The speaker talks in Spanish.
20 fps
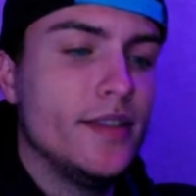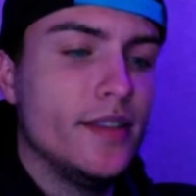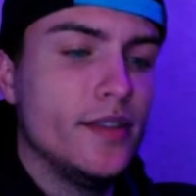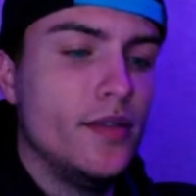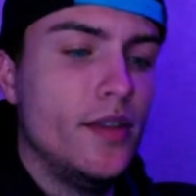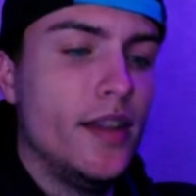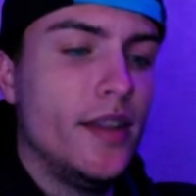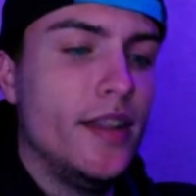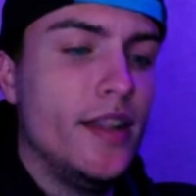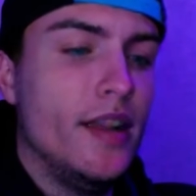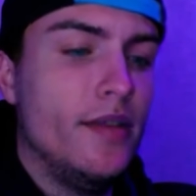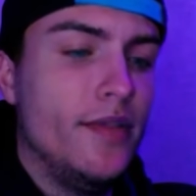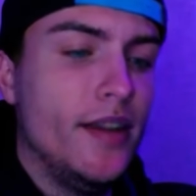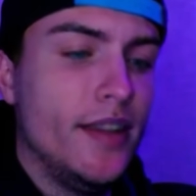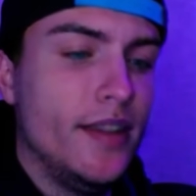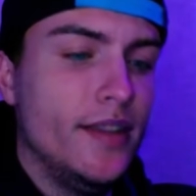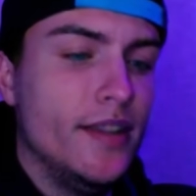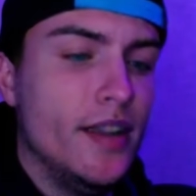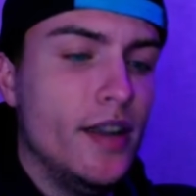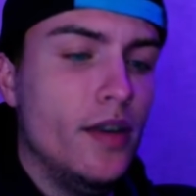Estoy aquí en la
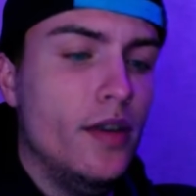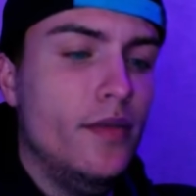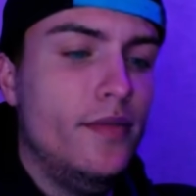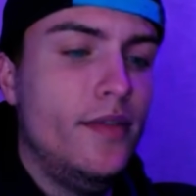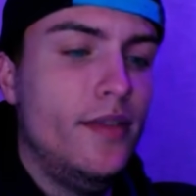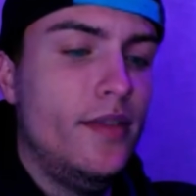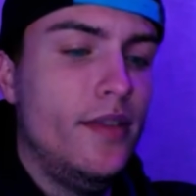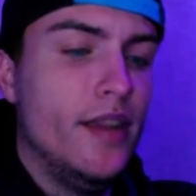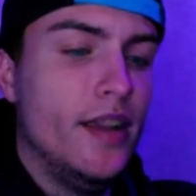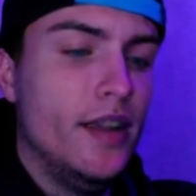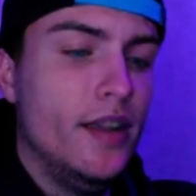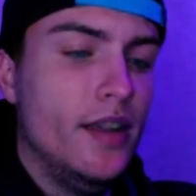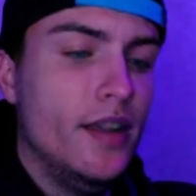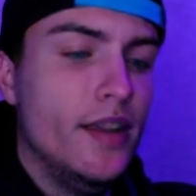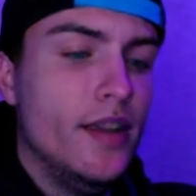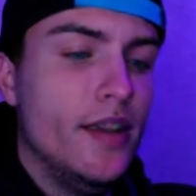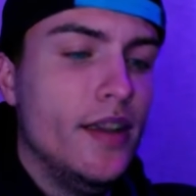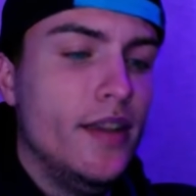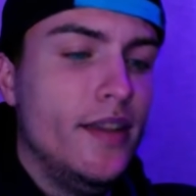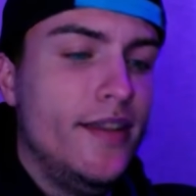página oficial
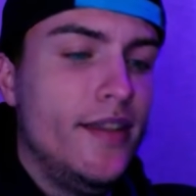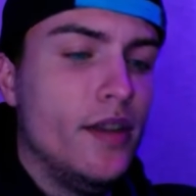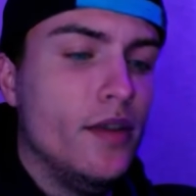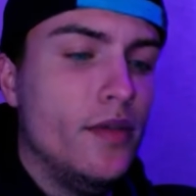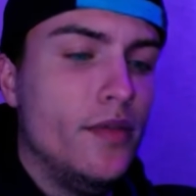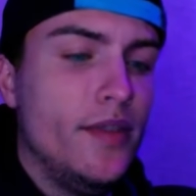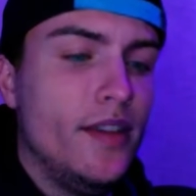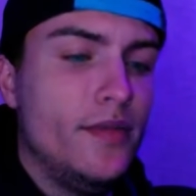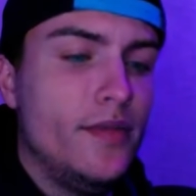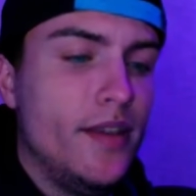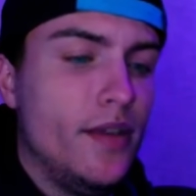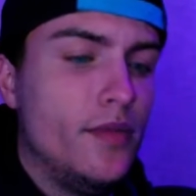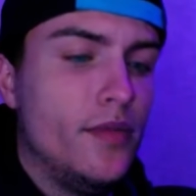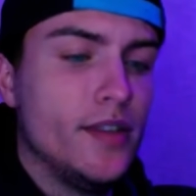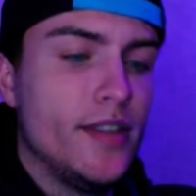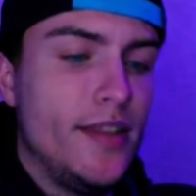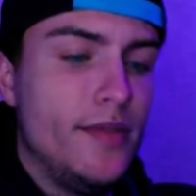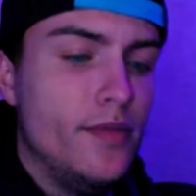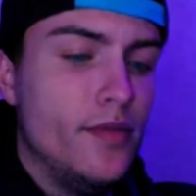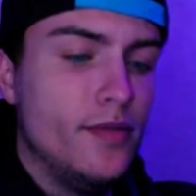y como podéis ver pues
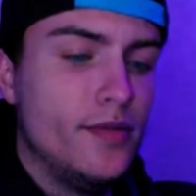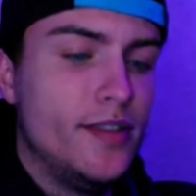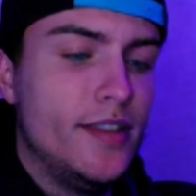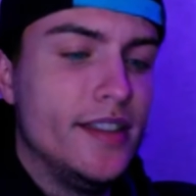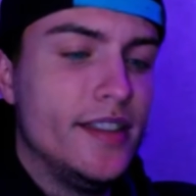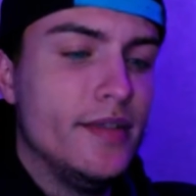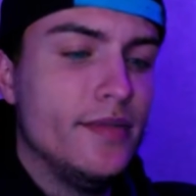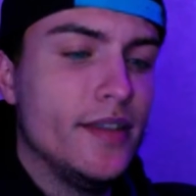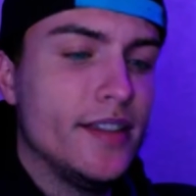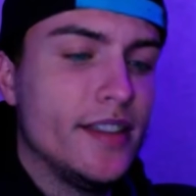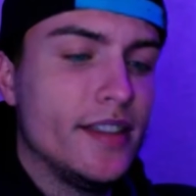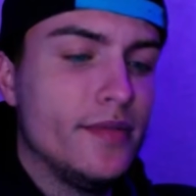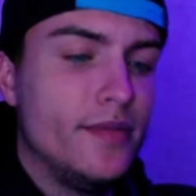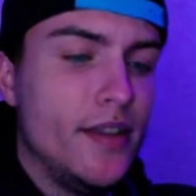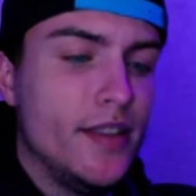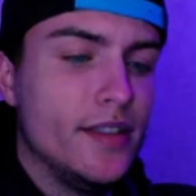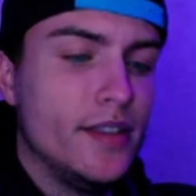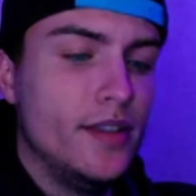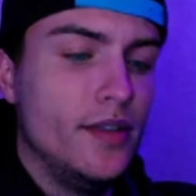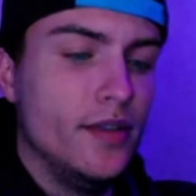hay muchísimas
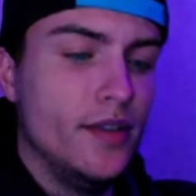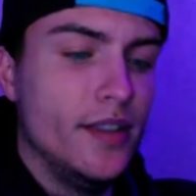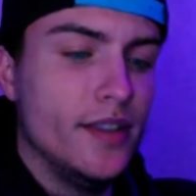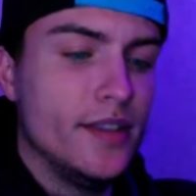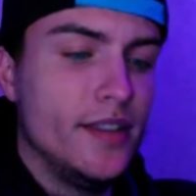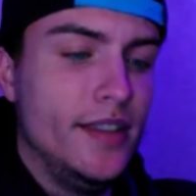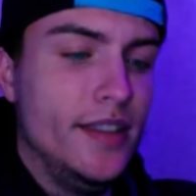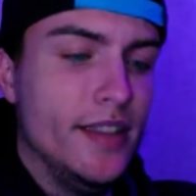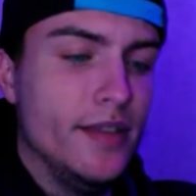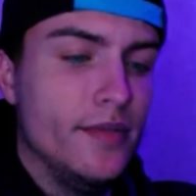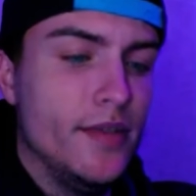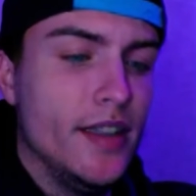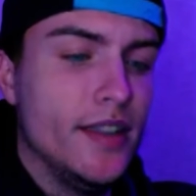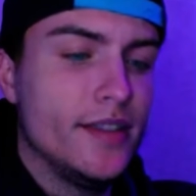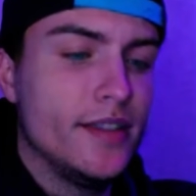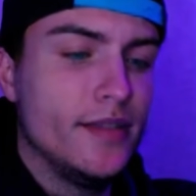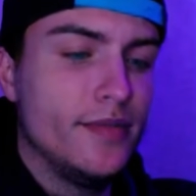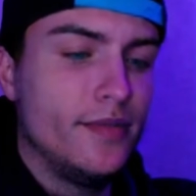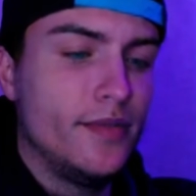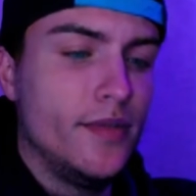expansiones y
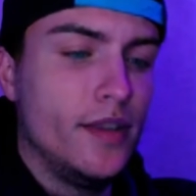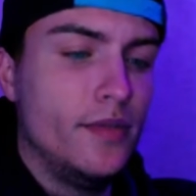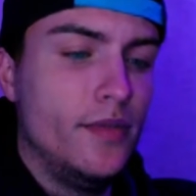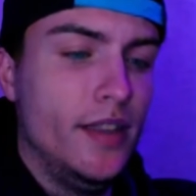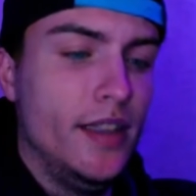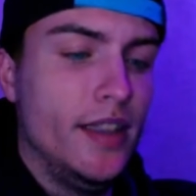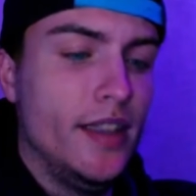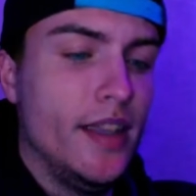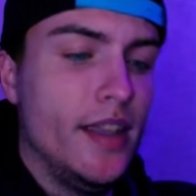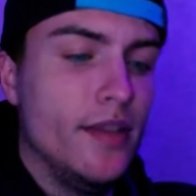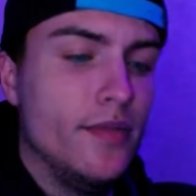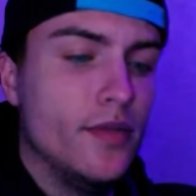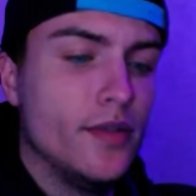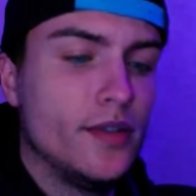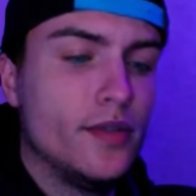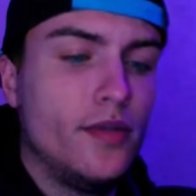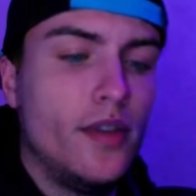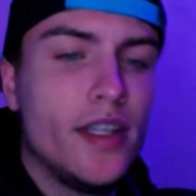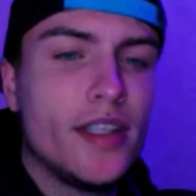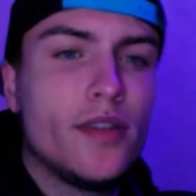demás y que
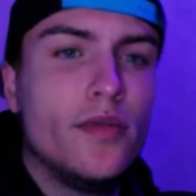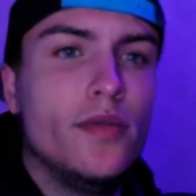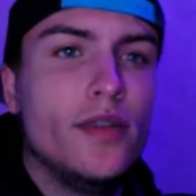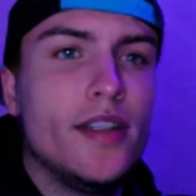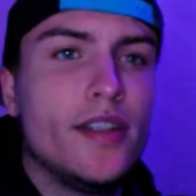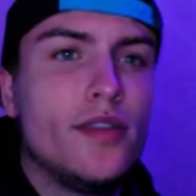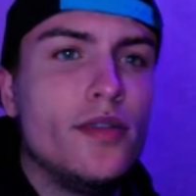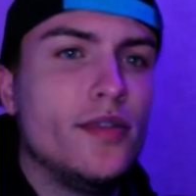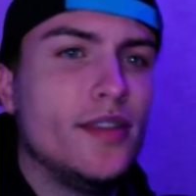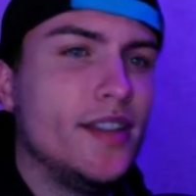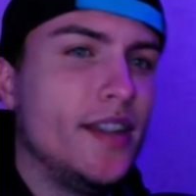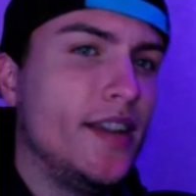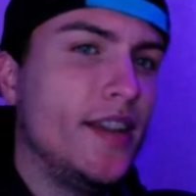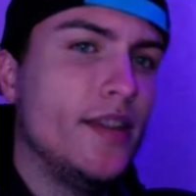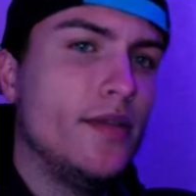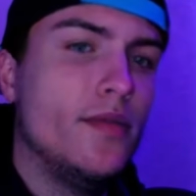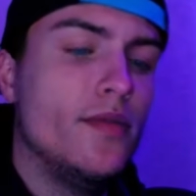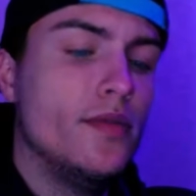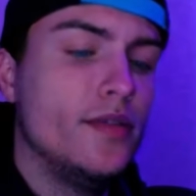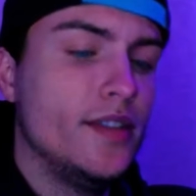pues todas juntas
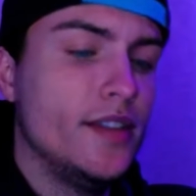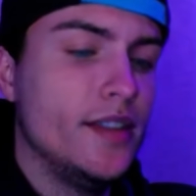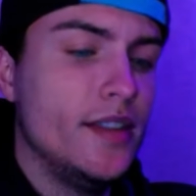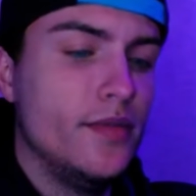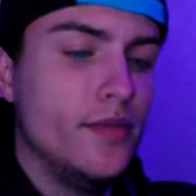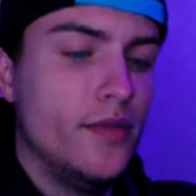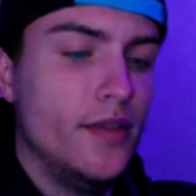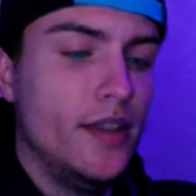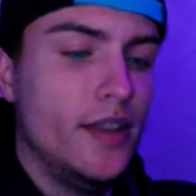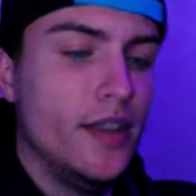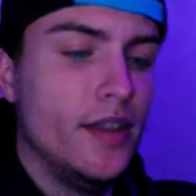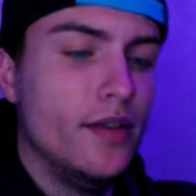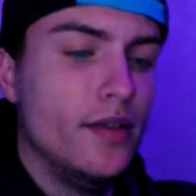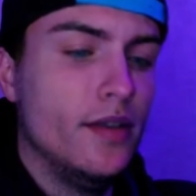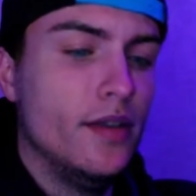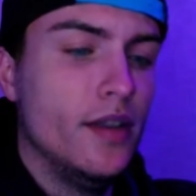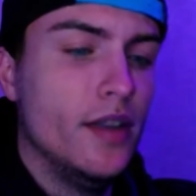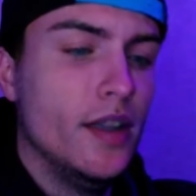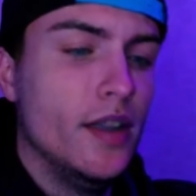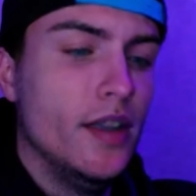costarían muchísimo dinero
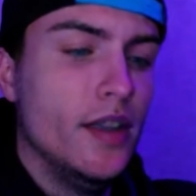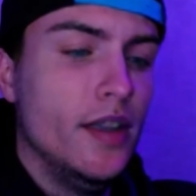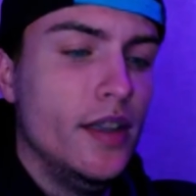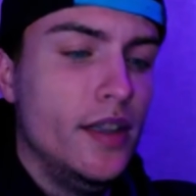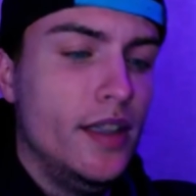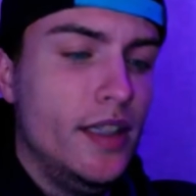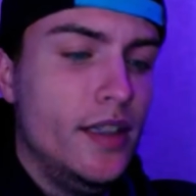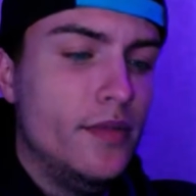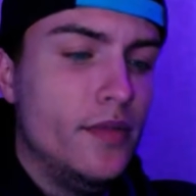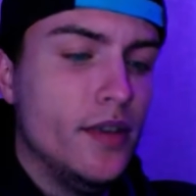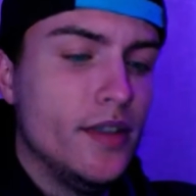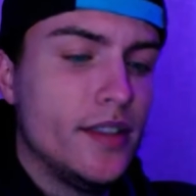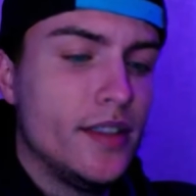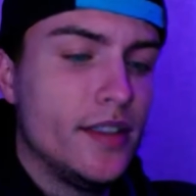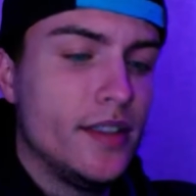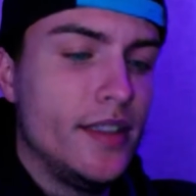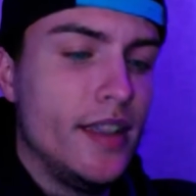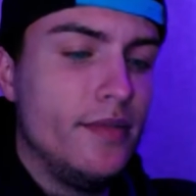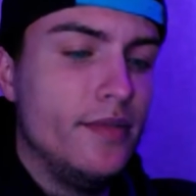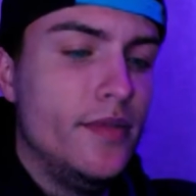y
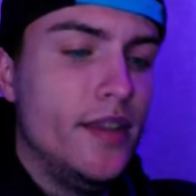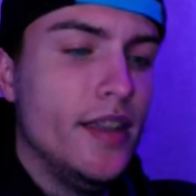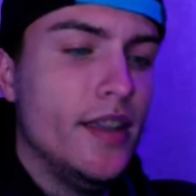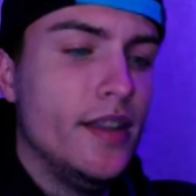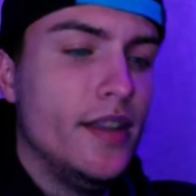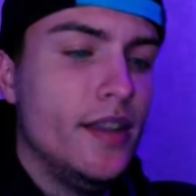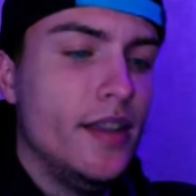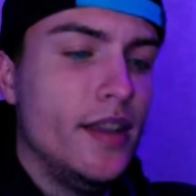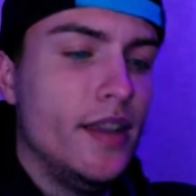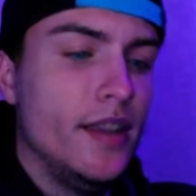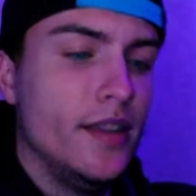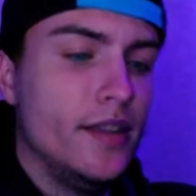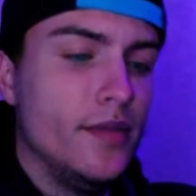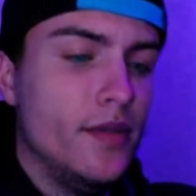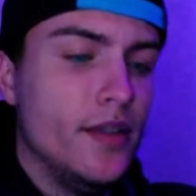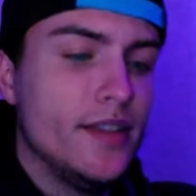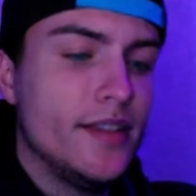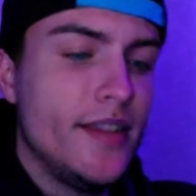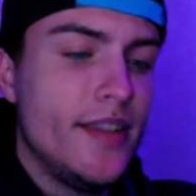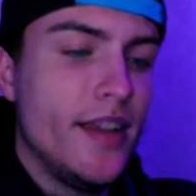pues también eh, te voy
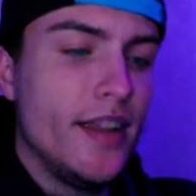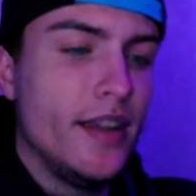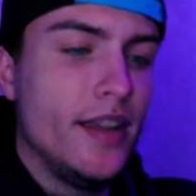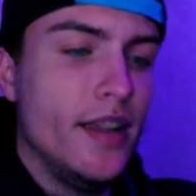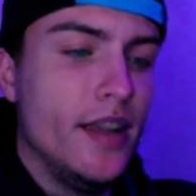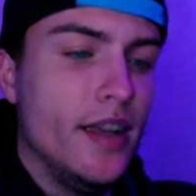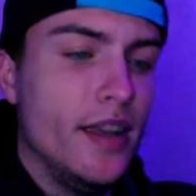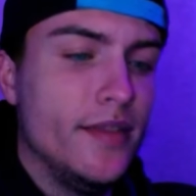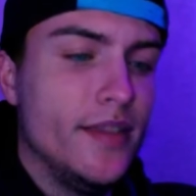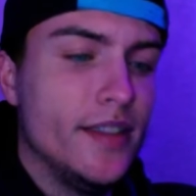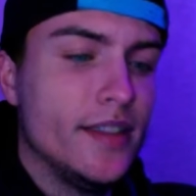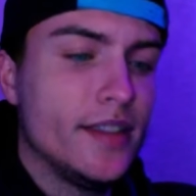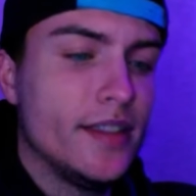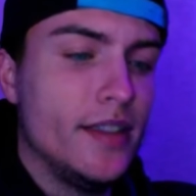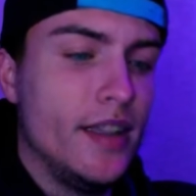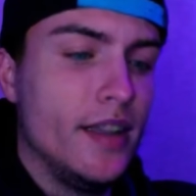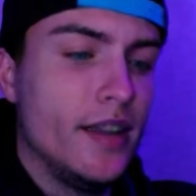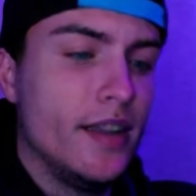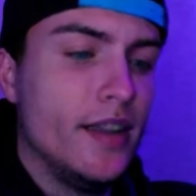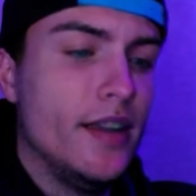a enseñar a
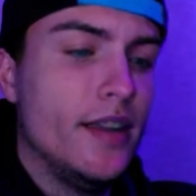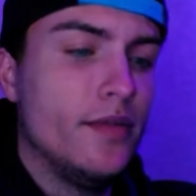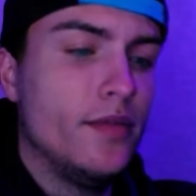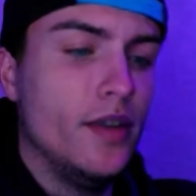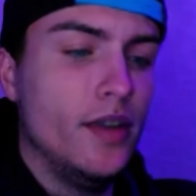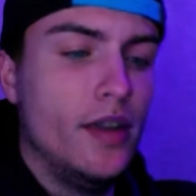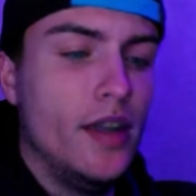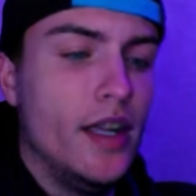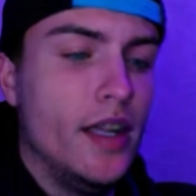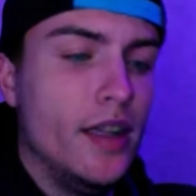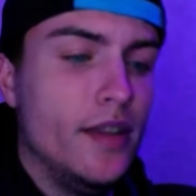descargar, bueno,